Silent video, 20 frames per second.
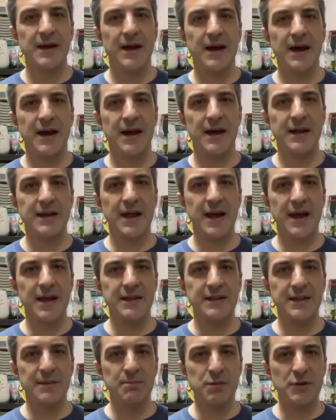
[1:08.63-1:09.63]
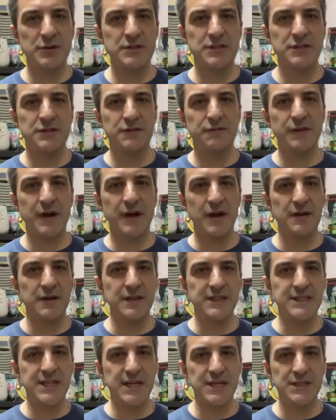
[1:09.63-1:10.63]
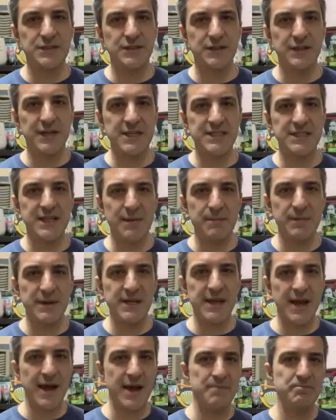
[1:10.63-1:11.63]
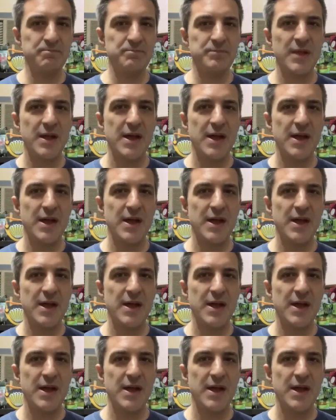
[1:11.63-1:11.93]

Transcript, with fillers: uh, na in the process of canonization na sabi niya,